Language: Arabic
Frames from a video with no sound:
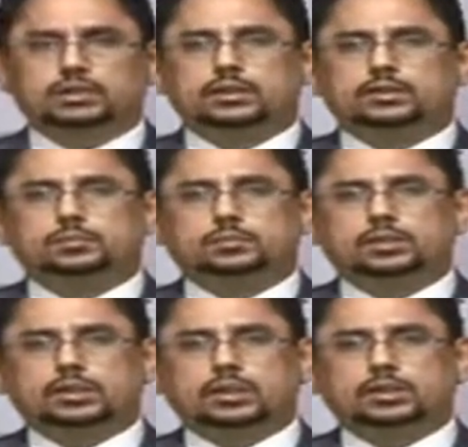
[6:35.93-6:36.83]

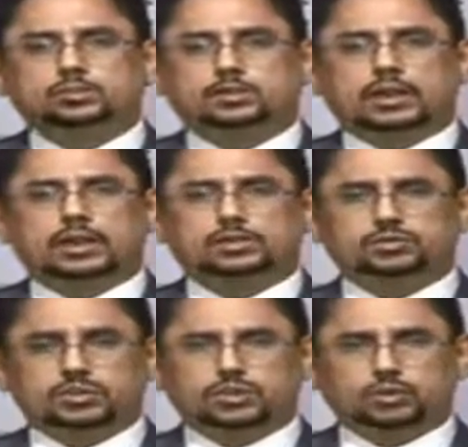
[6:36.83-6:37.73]
وبالتالي مشاركه
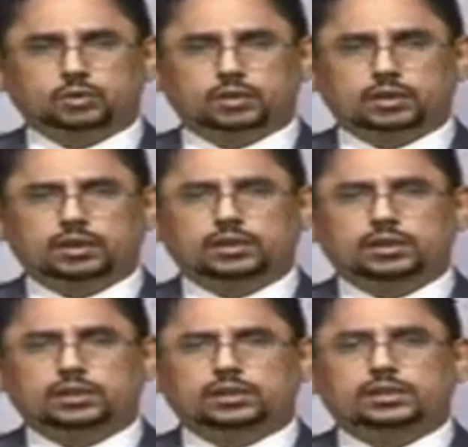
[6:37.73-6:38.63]
فيها الدوله
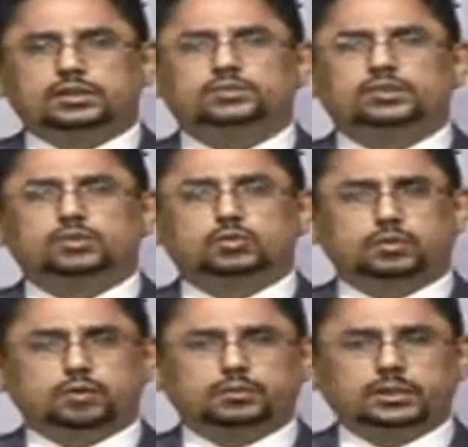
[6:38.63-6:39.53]
فيه
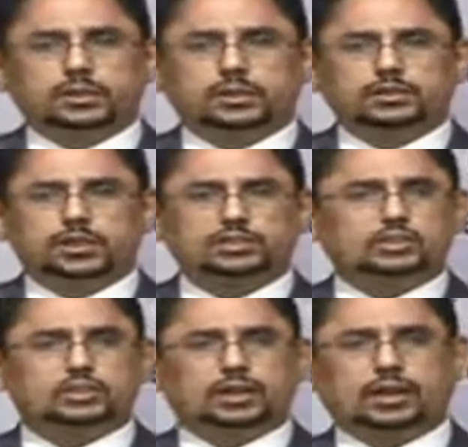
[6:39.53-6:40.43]
نوع من
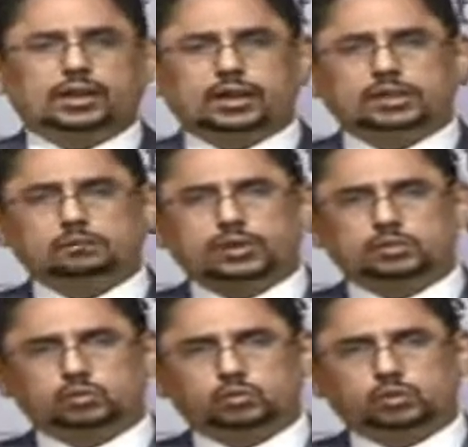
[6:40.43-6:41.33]
تعزيز العلاقات مع
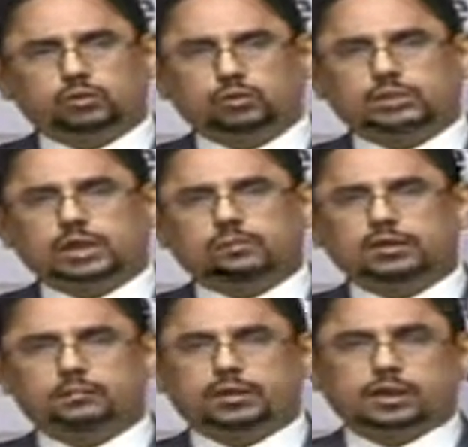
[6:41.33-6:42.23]
الدول
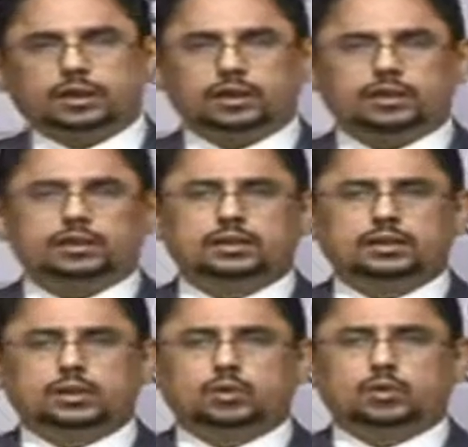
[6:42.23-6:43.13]
وتشابير معها
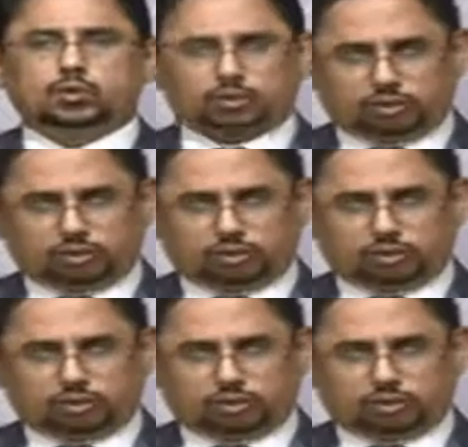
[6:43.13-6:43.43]
ونفس